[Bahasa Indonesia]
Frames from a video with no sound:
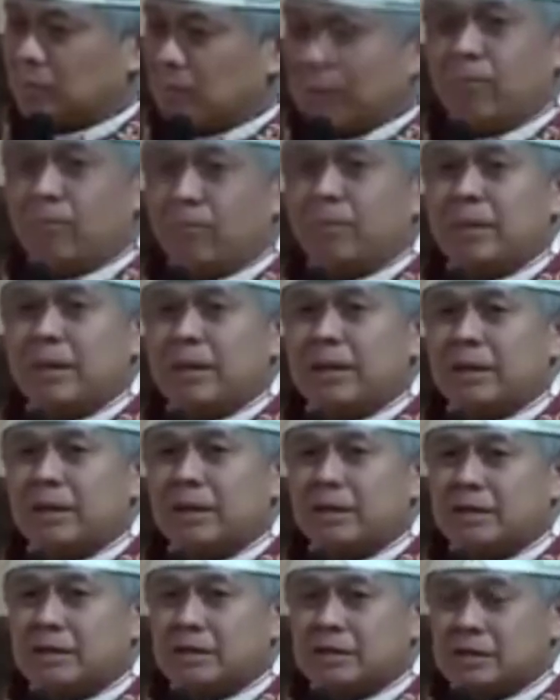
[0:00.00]
tampil
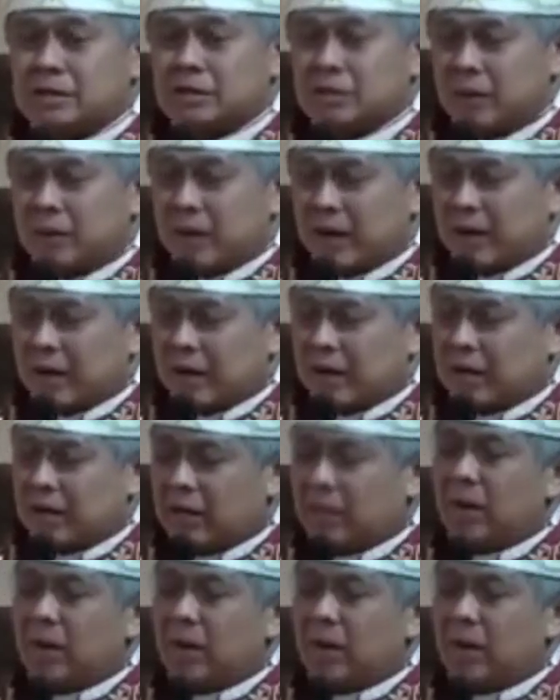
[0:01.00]
sebagai